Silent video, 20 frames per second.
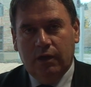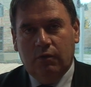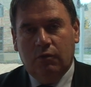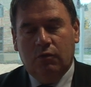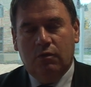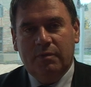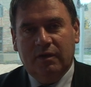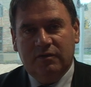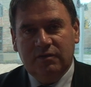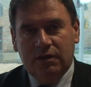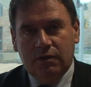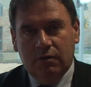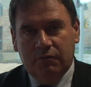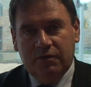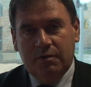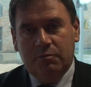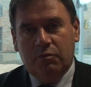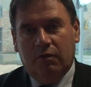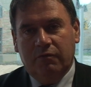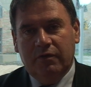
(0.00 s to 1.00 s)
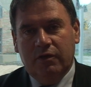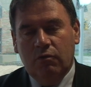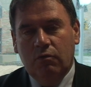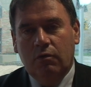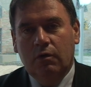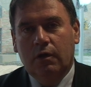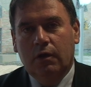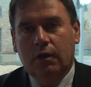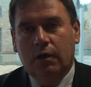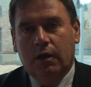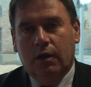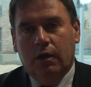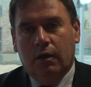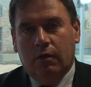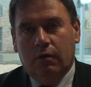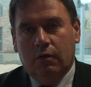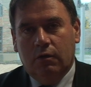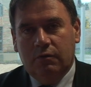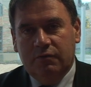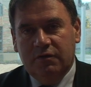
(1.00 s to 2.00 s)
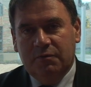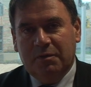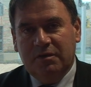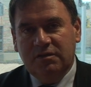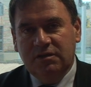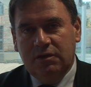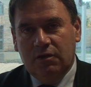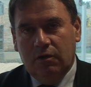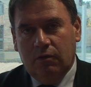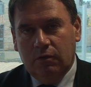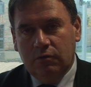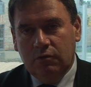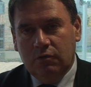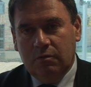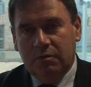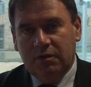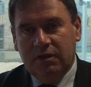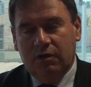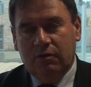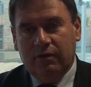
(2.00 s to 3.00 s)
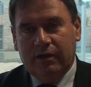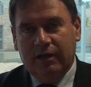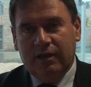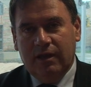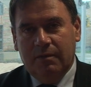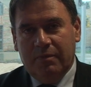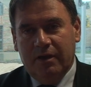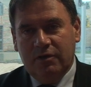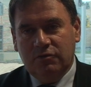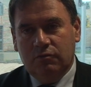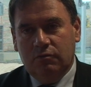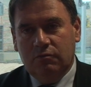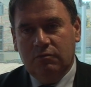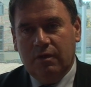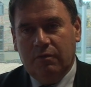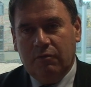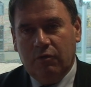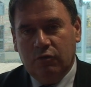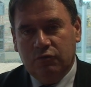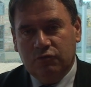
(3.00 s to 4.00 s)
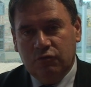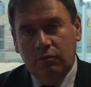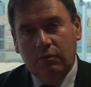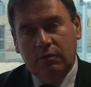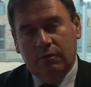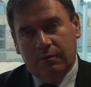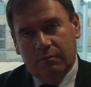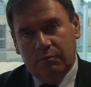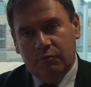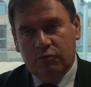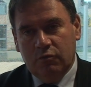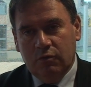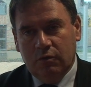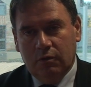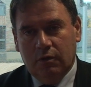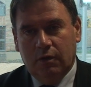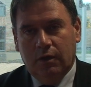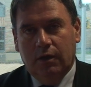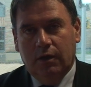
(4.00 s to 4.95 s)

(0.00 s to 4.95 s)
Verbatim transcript: Et on remercie Philippe Orveillon, le vice-président hein, du comité local des pêches, de nous avoir reçus. Plus de,